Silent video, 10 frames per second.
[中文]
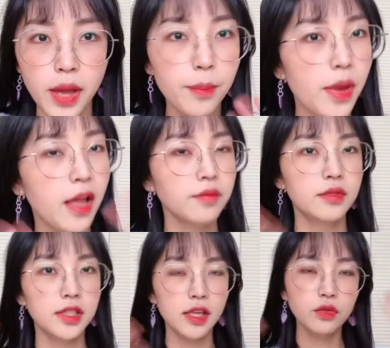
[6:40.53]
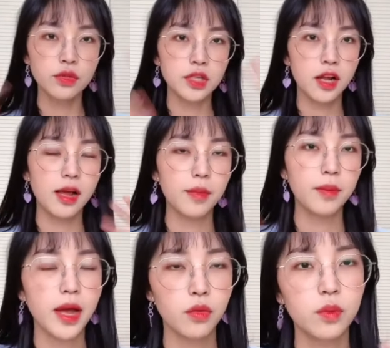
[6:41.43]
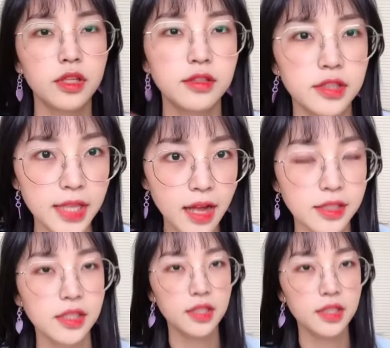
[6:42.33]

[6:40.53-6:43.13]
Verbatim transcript: 拜拜，今天就这样啦，拜拜，我们下。